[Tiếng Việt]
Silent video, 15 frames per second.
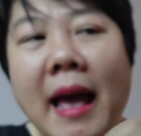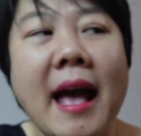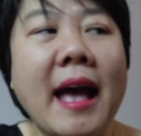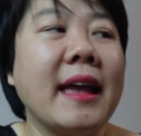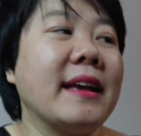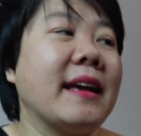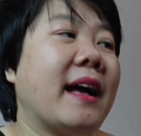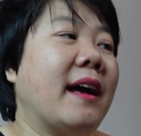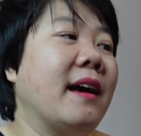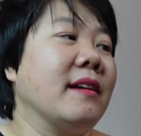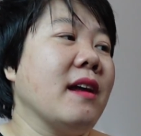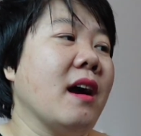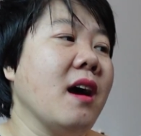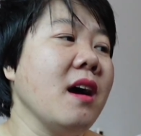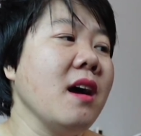ai cả
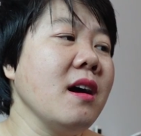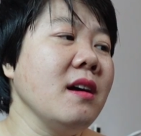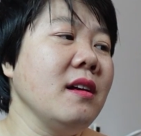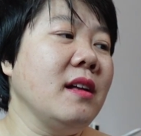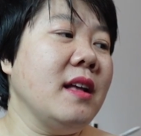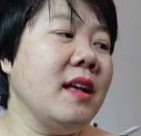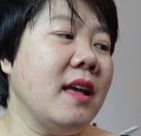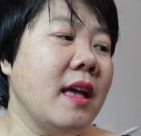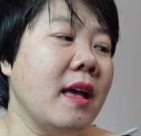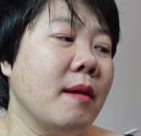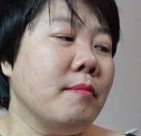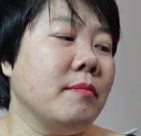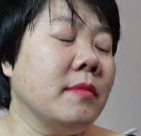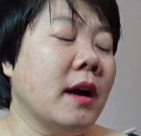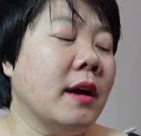đó
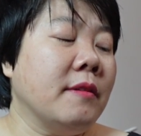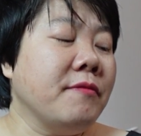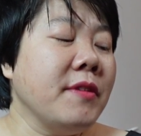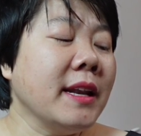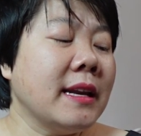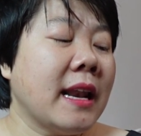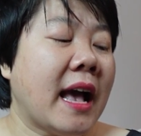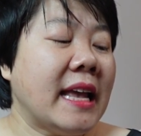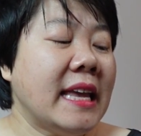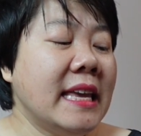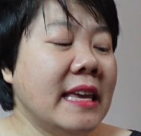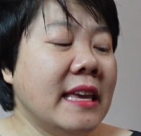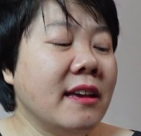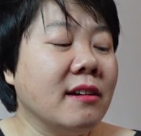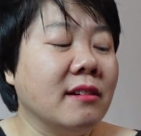viết là
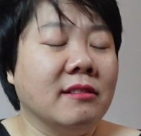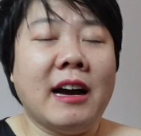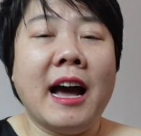IGH